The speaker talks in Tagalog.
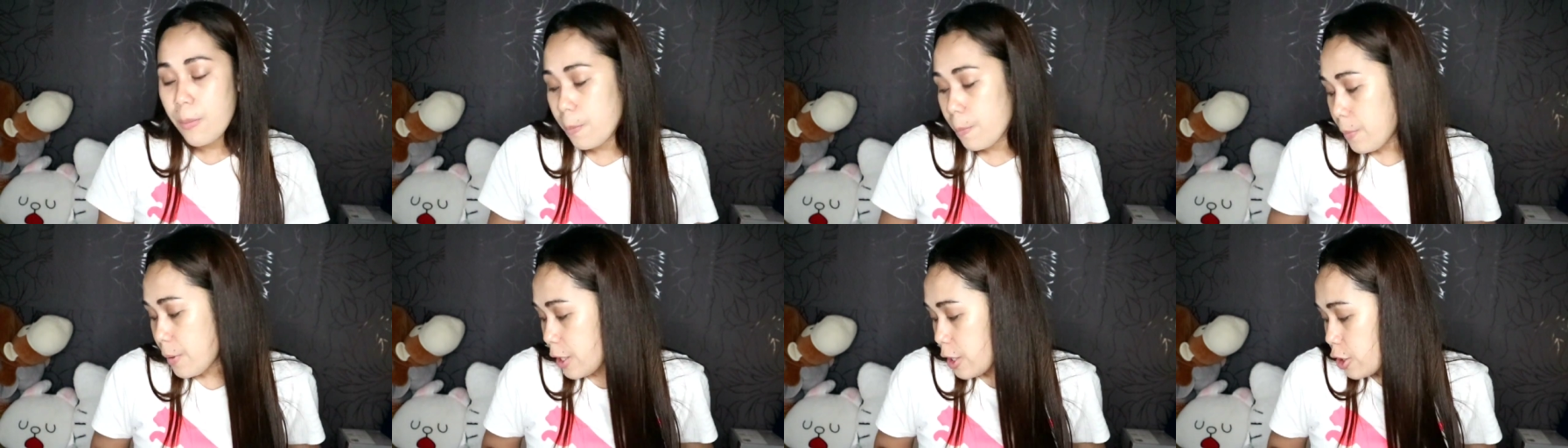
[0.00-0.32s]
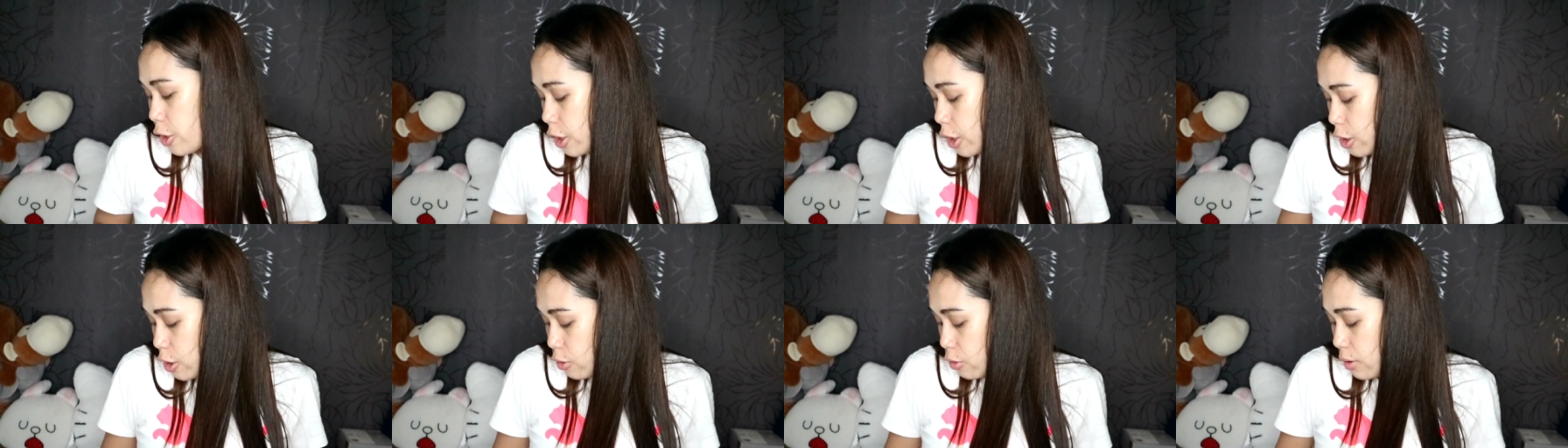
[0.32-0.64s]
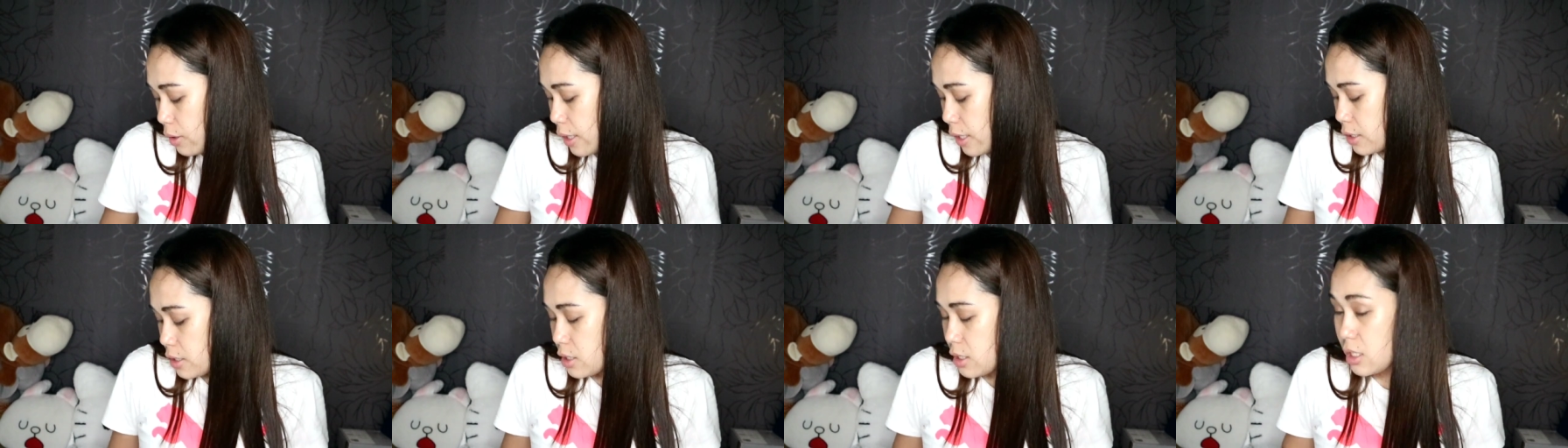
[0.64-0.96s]
Pero ito
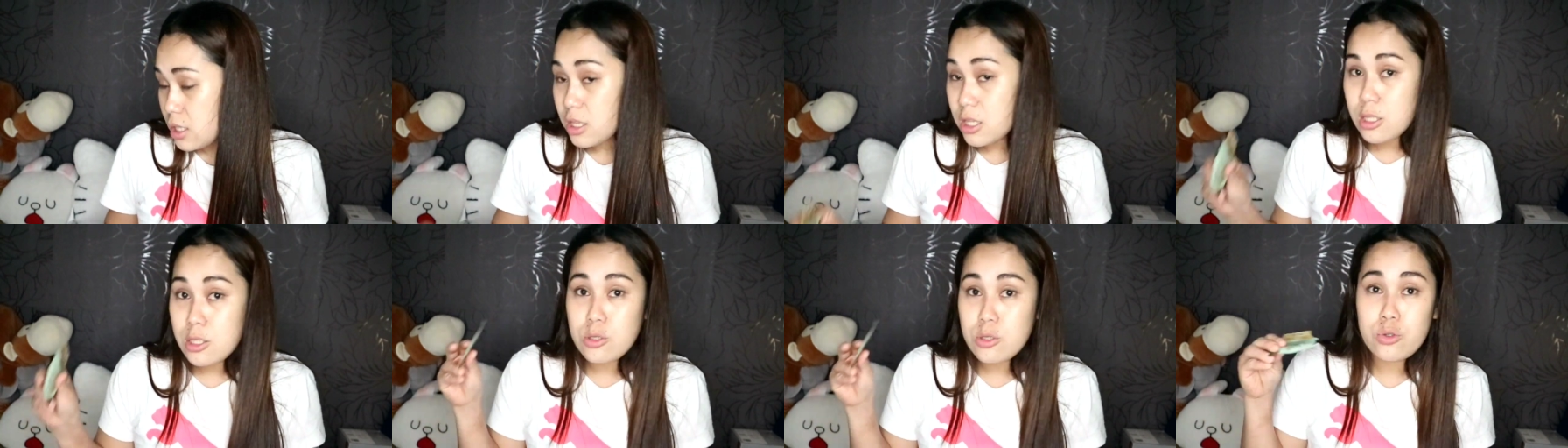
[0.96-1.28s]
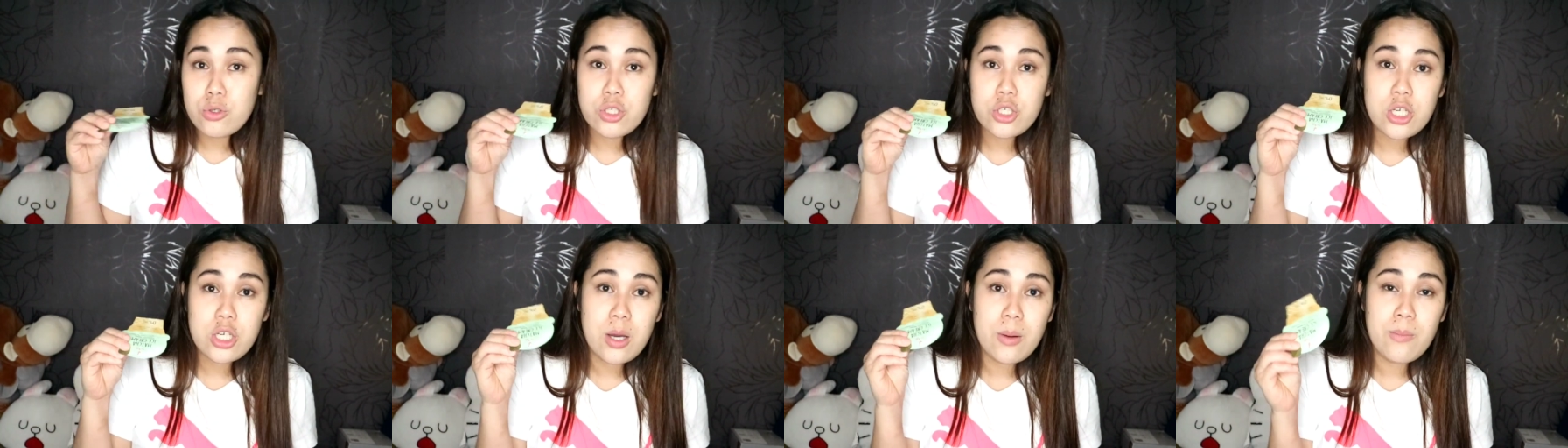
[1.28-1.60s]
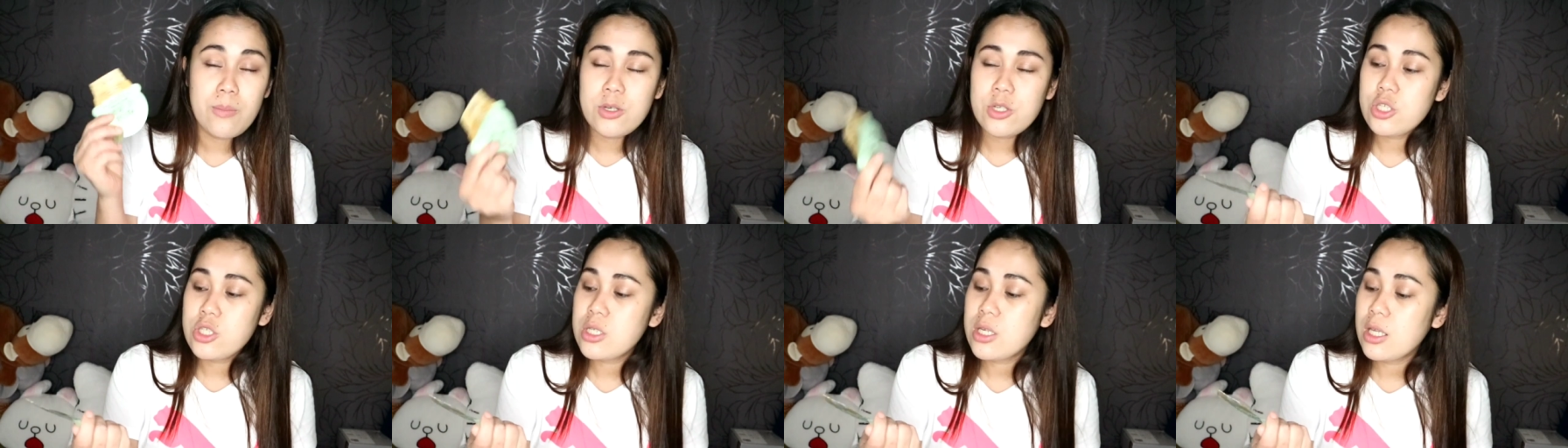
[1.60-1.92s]
guys, hindi ko siya
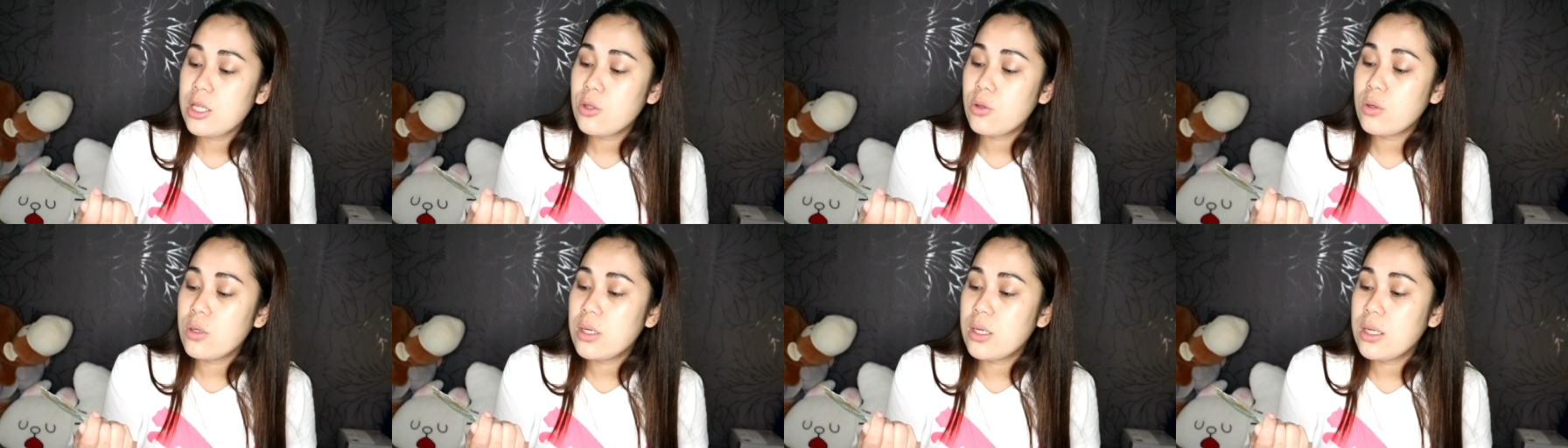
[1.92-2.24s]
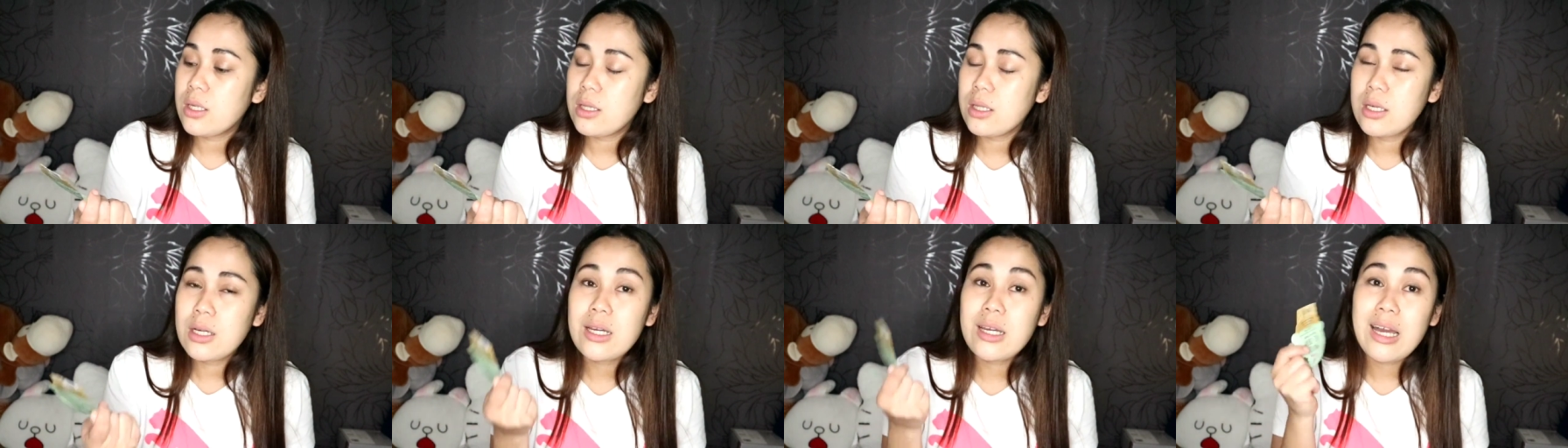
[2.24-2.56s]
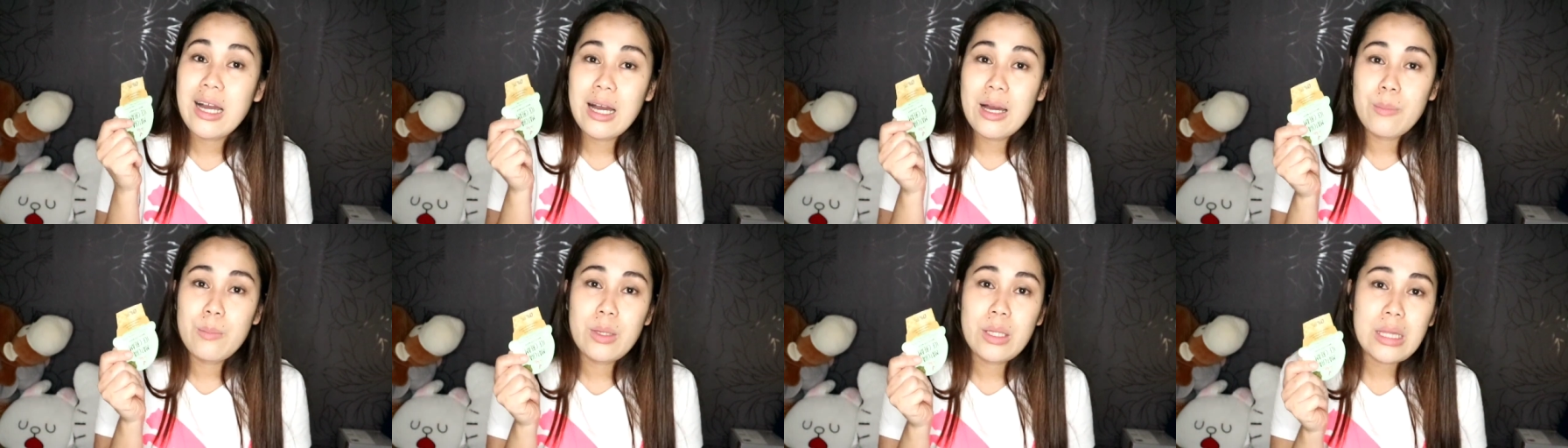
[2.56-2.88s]
masyadong
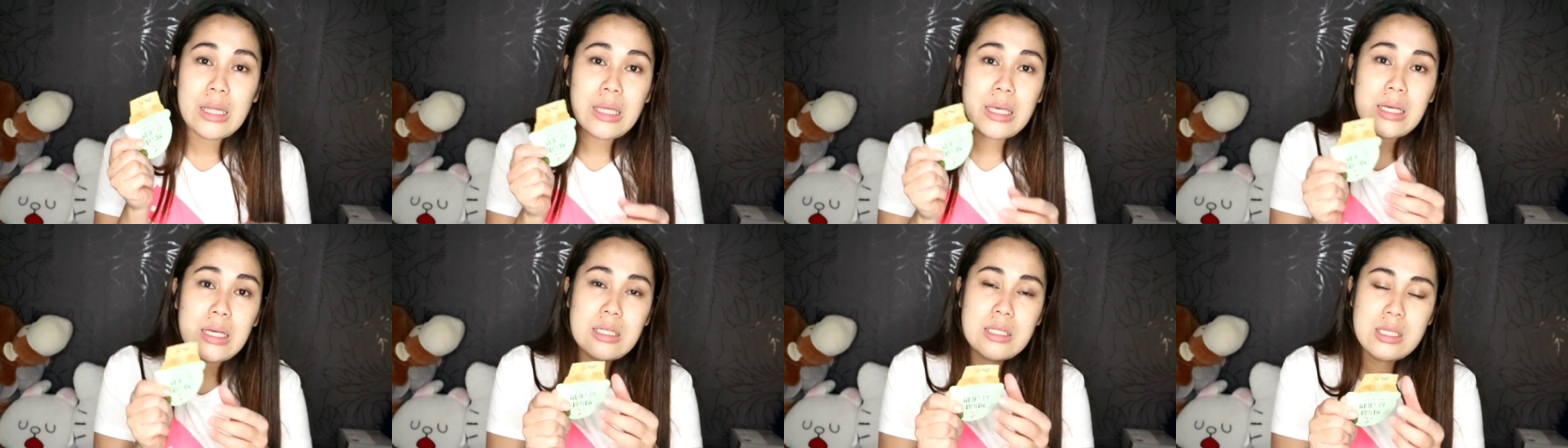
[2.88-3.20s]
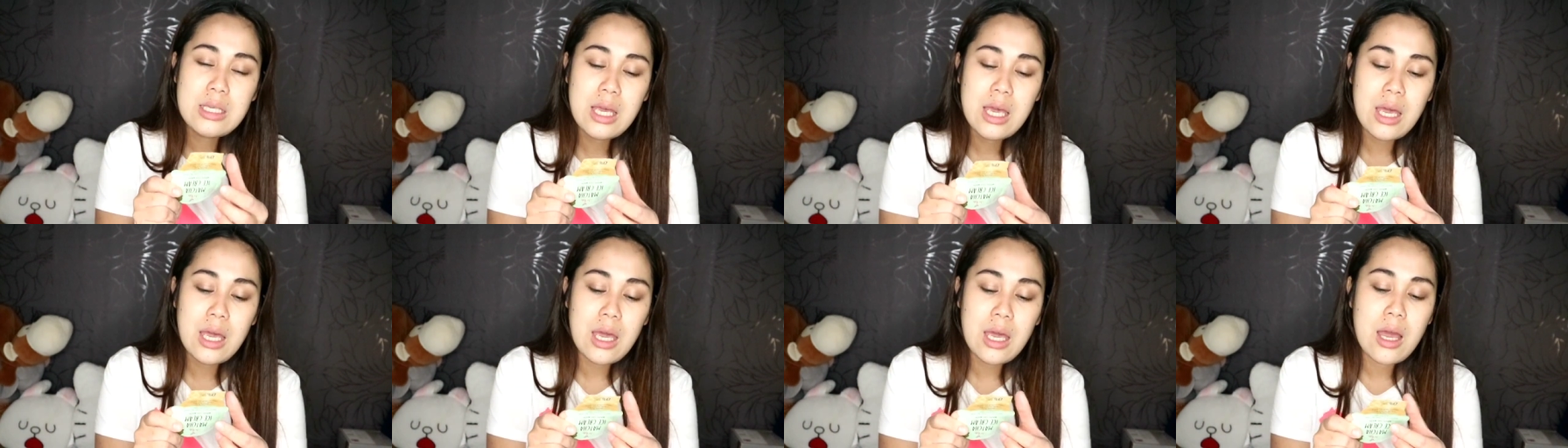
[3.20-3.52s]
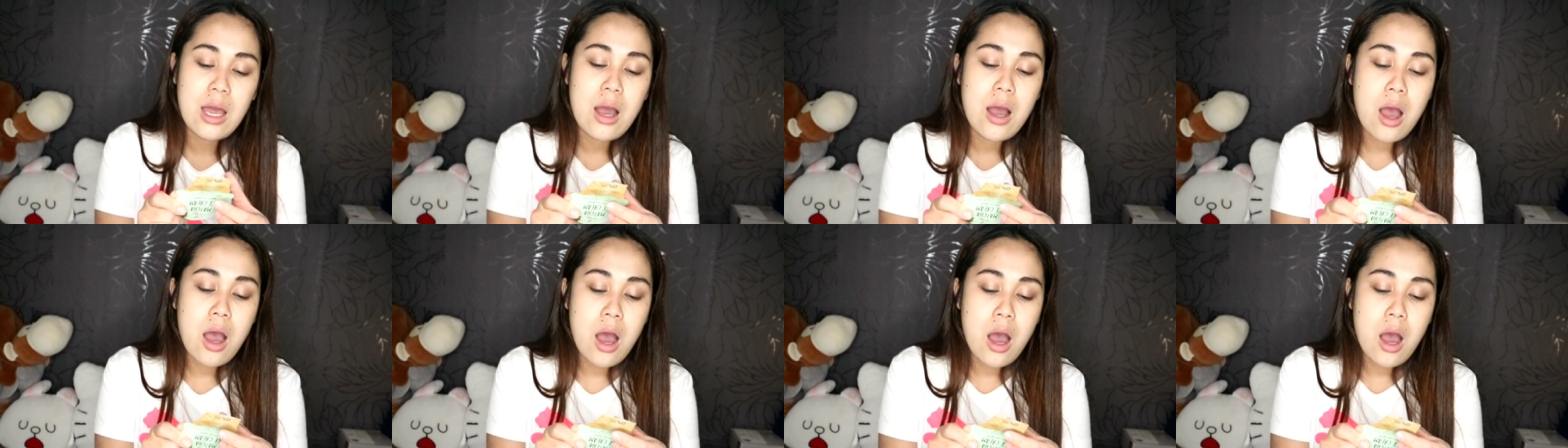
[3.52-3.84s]
ginagamit kasi